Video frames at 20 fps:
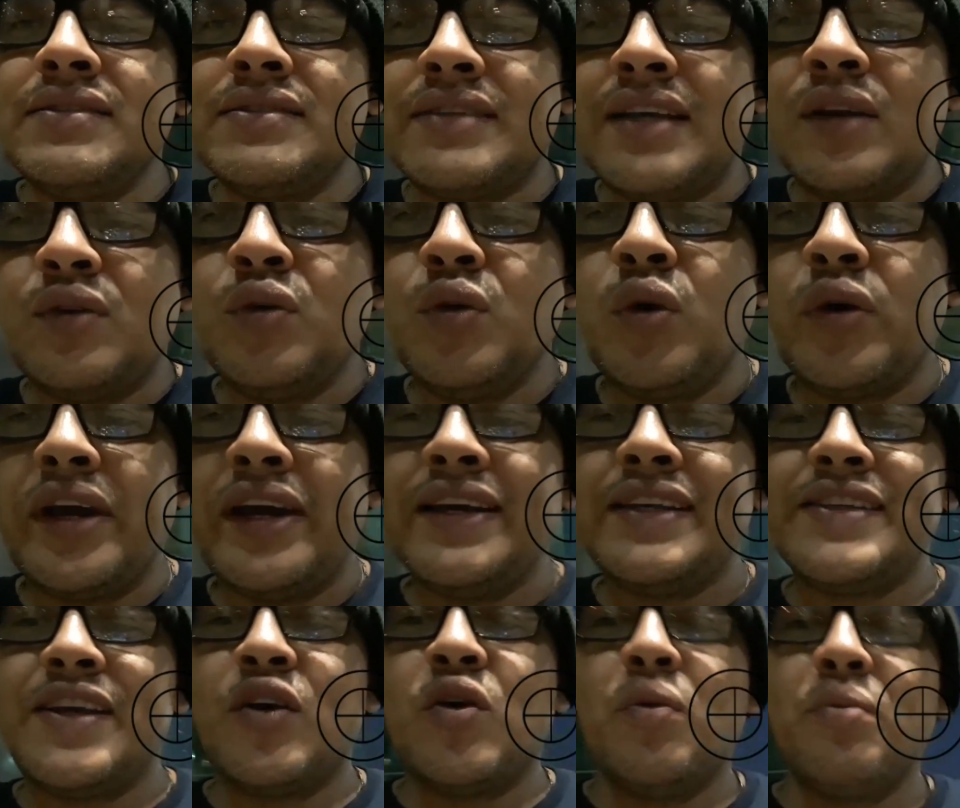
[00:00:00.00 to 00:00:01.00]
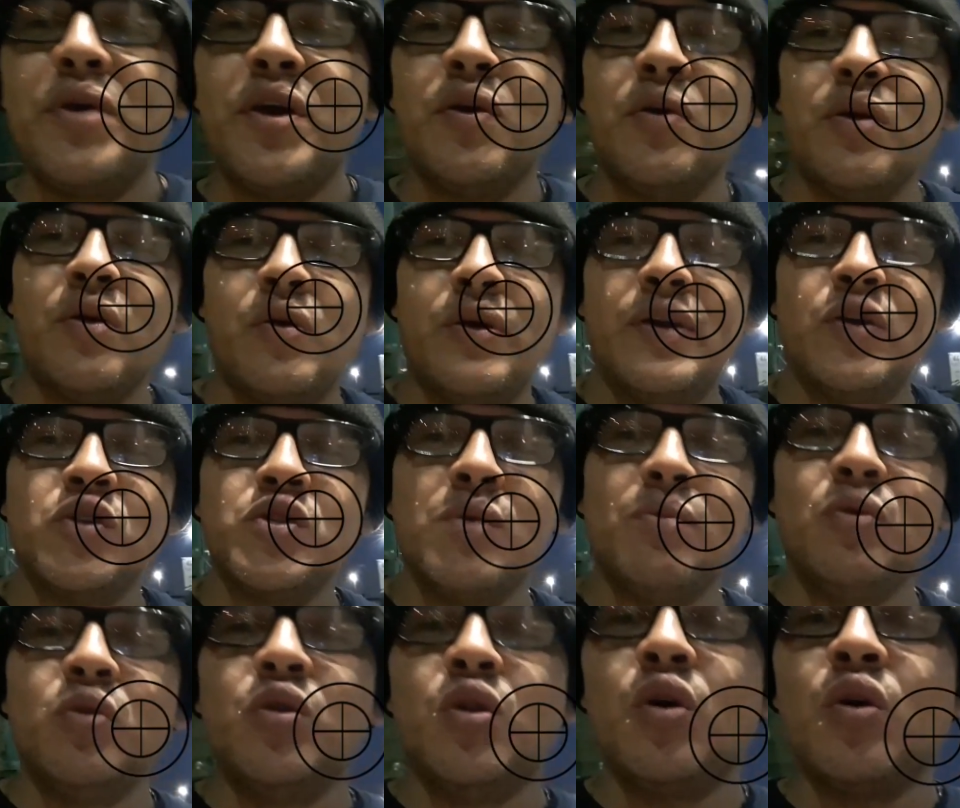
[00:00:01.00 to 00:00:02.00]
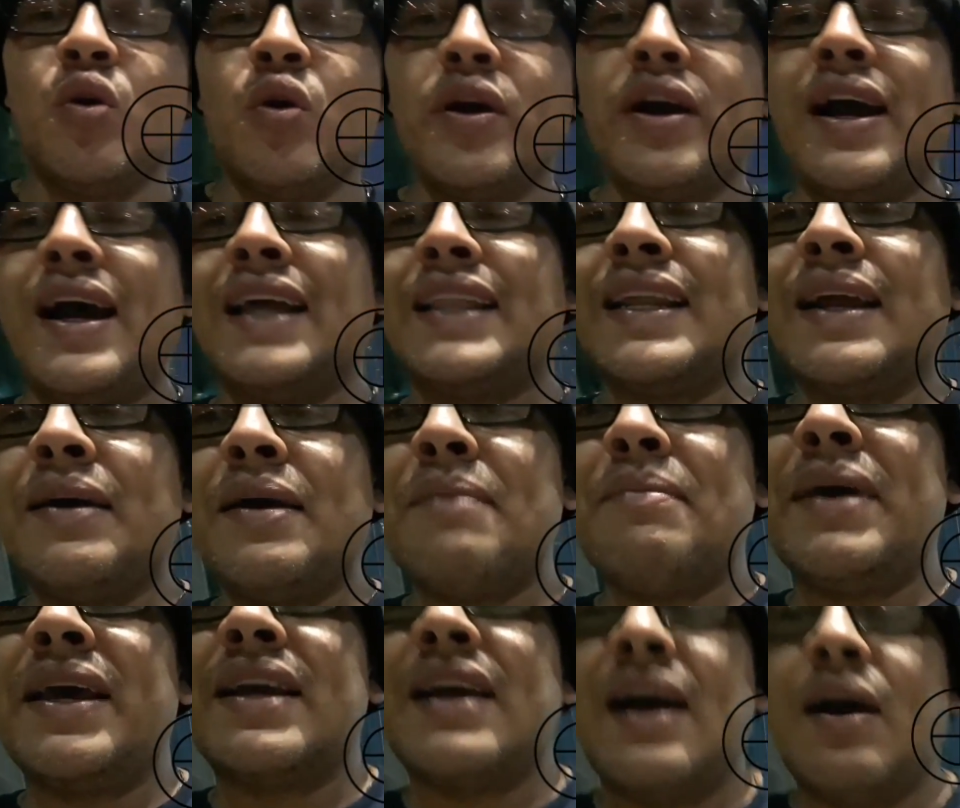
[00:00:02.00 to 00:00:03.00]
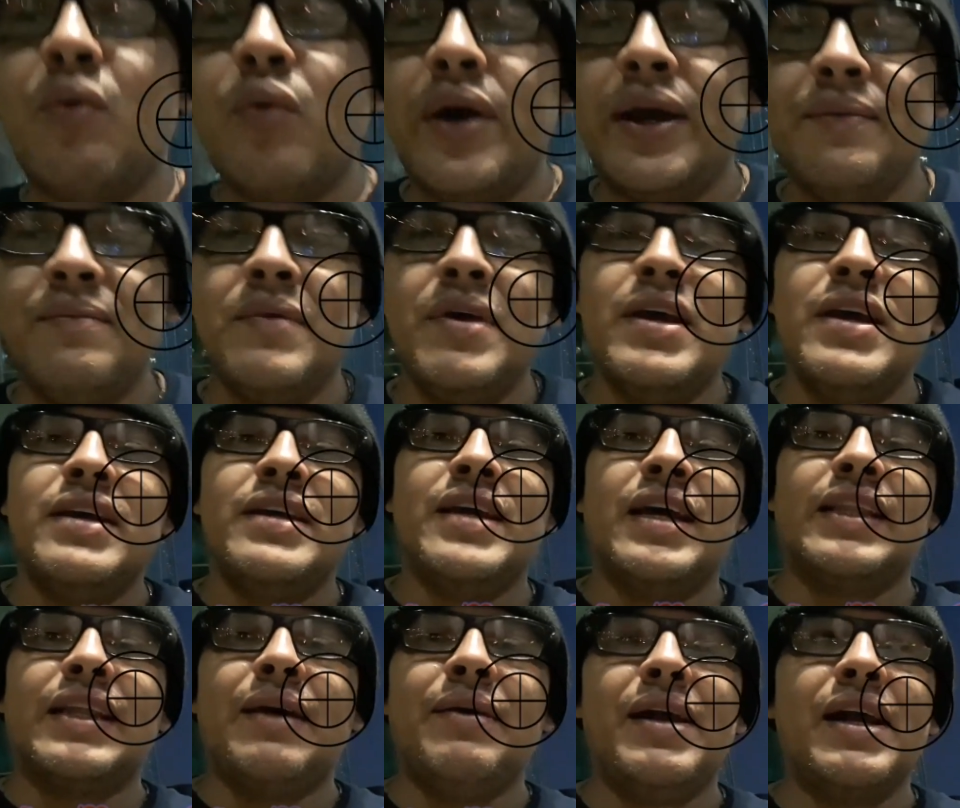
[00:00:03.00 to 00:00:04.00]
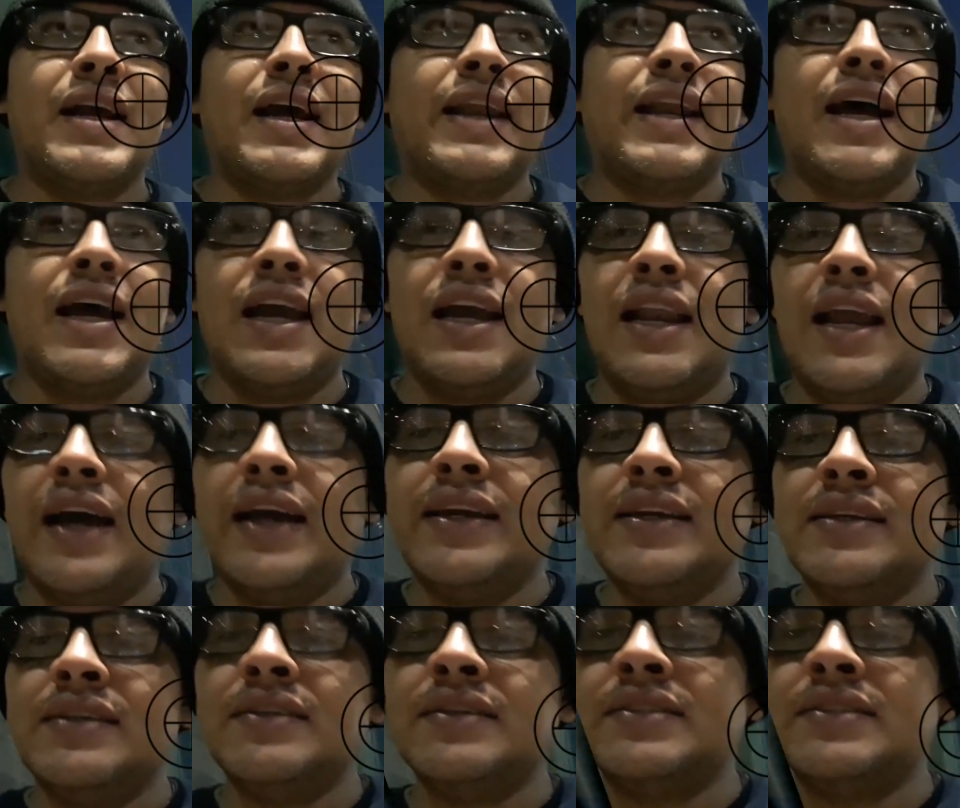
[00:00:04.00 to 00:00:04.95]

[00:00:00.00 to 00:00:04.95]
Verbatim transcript: Saludos, quédense conmigo con el oso.com a través de y a través del canal de Live.